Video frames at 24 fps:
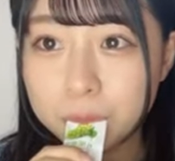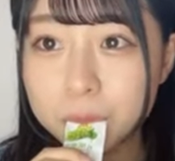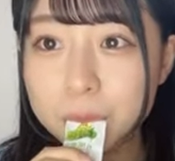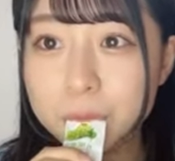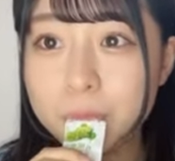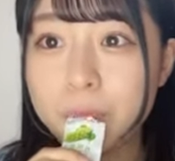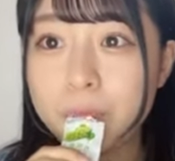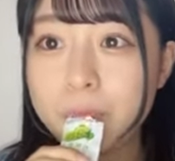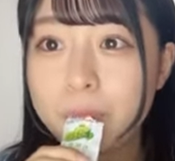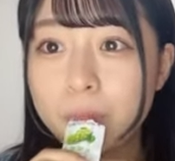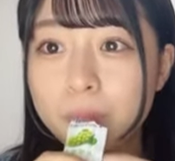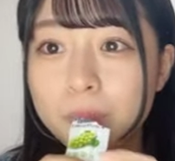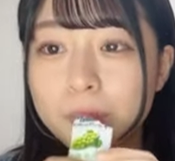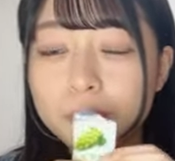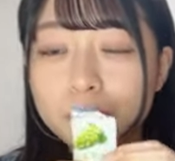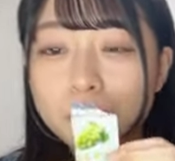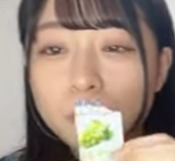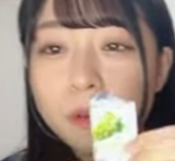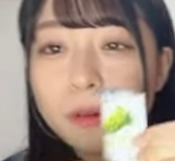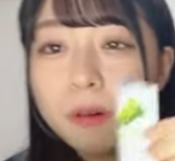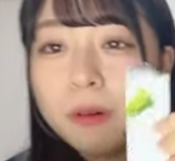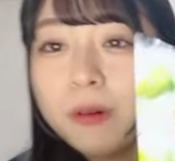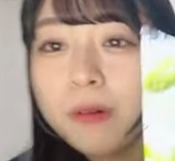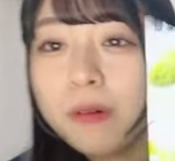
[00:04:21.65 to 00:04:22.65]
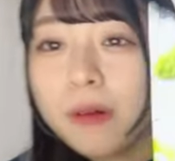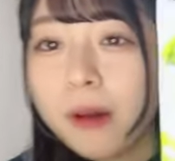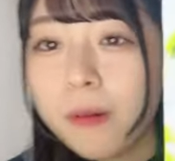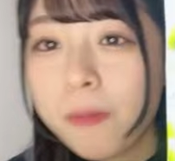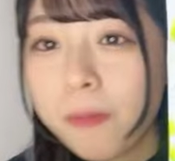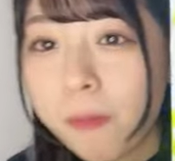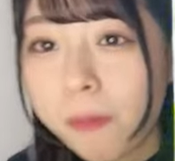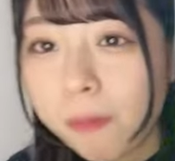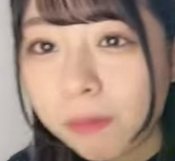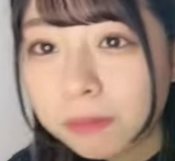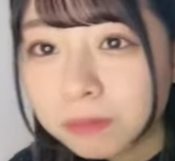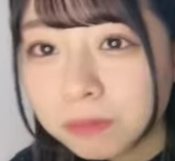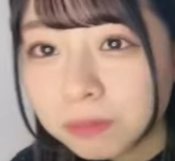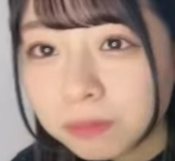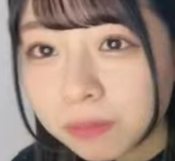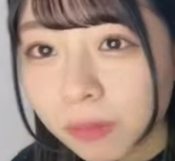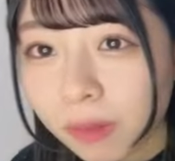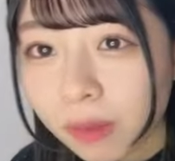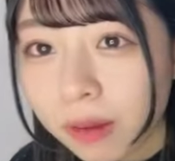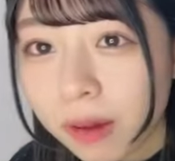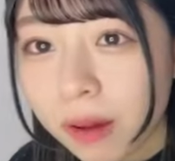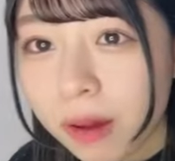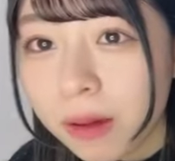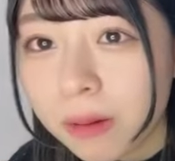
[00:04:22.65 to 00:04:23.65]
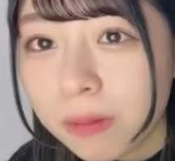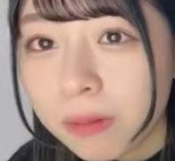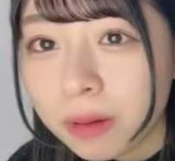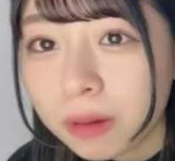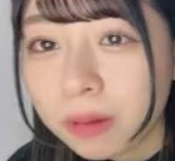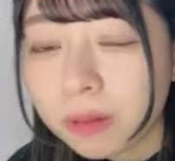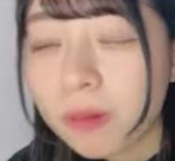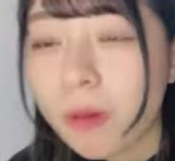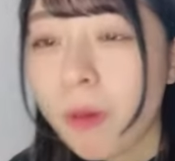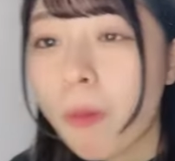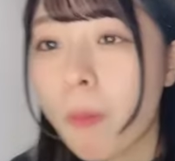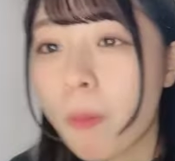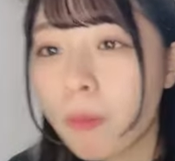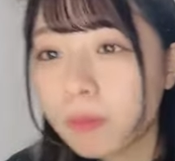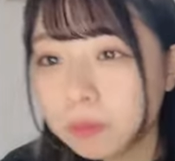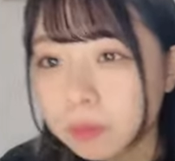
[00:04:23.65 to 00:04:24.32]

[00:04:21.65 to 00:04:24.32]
うんこれはパーフェト